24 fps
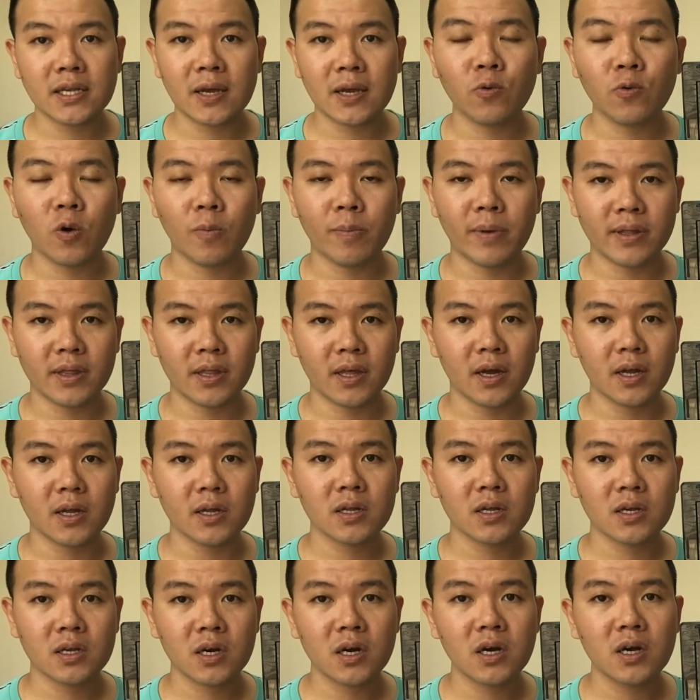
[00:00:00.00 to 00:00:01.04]
我们的
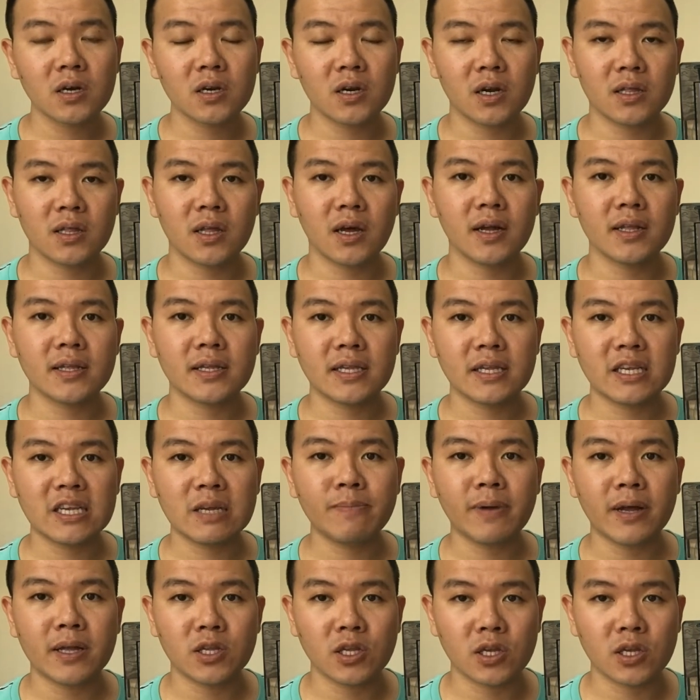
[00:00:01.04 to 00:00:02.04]
客人的基本。